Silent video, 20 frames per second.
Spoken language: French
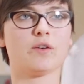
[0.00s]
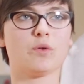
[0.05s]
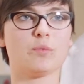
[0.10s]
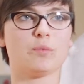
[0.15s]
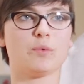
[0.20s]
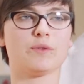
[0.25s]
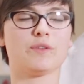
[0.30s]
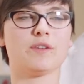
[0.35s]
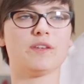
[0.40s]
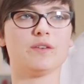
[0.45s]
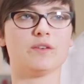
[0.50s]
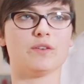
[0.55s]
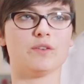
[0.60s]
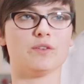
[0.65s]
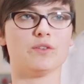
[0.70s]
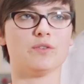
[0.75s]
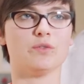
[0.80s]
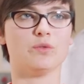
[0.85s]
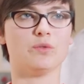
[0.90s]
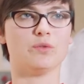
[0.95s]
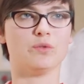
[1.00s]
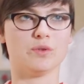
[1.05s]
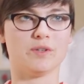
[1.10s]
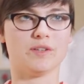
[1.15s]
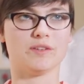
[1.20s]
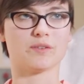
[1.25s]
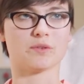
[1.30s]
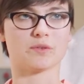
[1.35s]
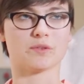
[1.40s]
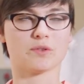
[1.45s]
composé de deux
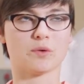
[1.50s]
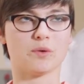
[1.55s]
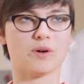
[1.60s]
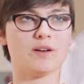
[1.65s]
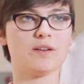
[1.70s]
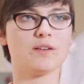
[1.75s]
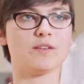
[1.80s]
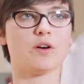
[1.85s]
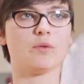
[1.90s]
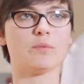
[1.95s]
licences 3